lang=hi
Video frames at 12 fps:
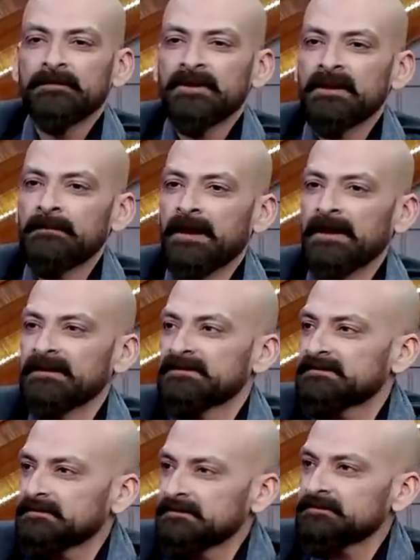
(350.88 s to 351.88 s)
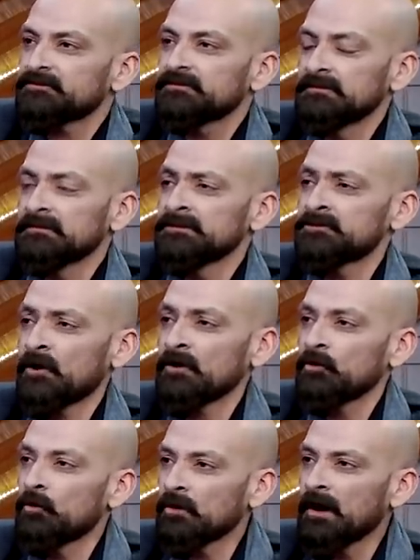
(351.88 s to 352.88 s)
मेरा बैलेंस
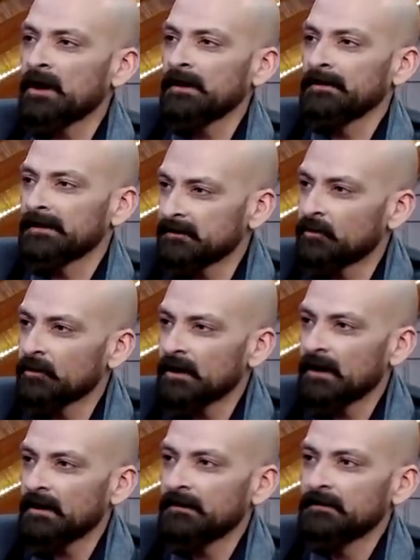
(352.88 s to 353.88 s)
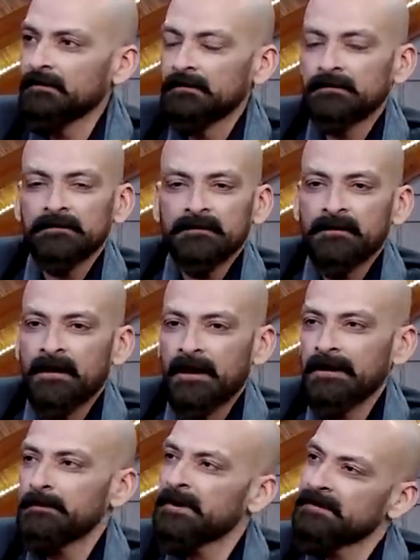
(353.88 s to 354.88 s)
शॉट होगा नहीं होगा
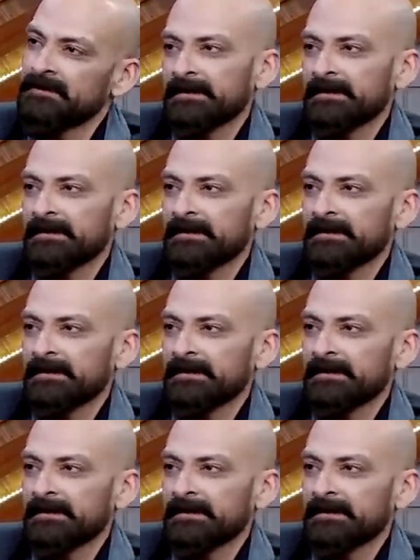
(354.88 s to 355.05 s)
आई एम एन